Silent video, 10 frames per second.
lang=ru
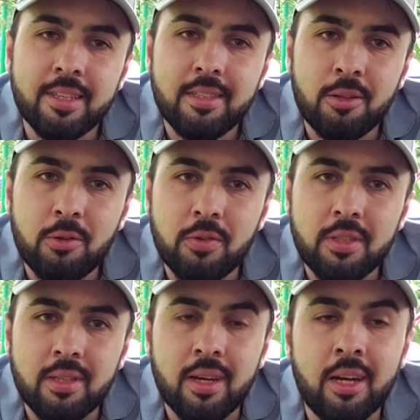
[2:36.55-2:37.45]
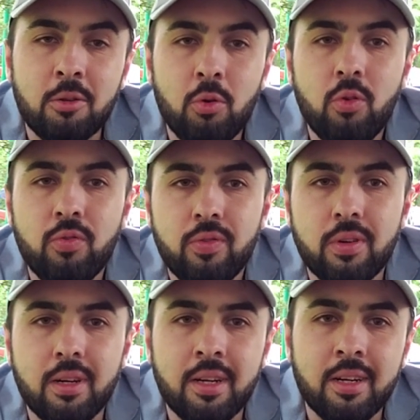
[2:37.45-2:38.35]
становится готов
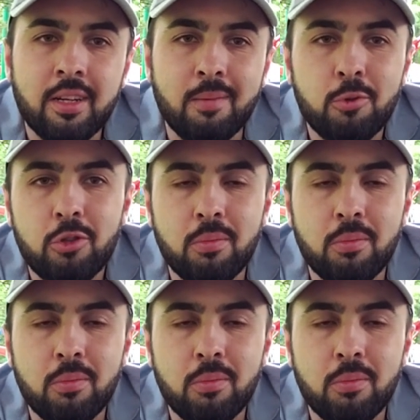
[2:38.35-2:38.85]
к тому,